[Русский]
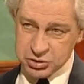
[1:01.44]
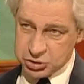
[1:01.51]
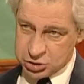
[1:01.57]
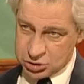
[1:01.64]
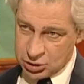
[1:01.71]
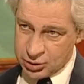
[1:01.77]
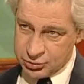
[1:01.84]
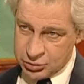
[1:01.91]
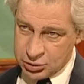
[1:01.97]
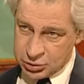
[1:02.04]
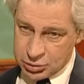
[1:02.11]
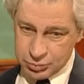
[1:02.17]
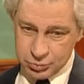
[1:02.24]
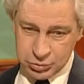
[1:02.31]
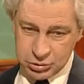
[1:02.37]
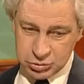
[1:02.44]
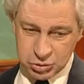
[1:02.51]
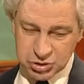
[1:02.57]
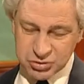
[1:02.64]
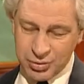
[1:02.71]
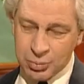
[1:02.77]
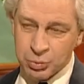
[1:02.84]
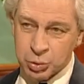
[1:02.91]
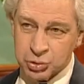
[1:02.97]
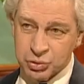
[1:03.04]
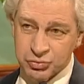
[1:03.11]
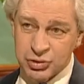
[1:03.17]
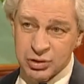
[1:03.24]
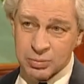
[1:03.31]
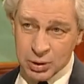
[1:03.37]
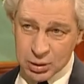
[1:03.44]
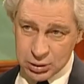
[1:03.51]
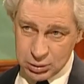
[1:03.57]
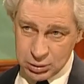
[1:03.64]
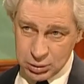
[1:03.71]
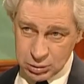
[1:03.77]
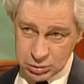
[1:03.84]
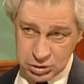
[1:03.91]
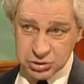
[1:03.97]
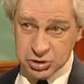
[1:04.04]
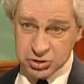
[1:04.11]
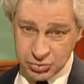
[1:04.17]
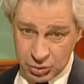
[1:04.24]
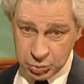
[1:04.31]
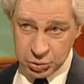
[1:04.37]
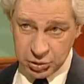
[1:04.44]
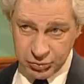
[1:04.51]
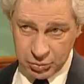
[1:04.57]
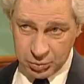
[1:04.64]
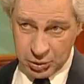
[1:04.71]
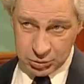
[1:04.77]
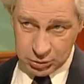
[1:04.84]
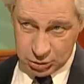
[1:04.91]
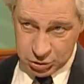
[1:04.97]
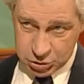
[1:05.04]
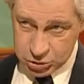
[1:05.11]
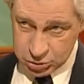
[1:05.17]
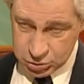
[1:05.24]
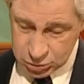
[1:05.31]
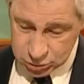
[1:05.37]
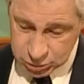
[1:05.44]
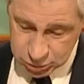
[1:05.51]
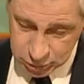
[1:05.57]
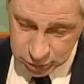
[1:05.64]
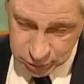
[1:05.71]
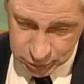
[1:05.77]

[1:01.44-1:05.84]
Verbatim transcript: за человеком вот эту свободу выбора. Кстати, свобода выбора, она лежит э,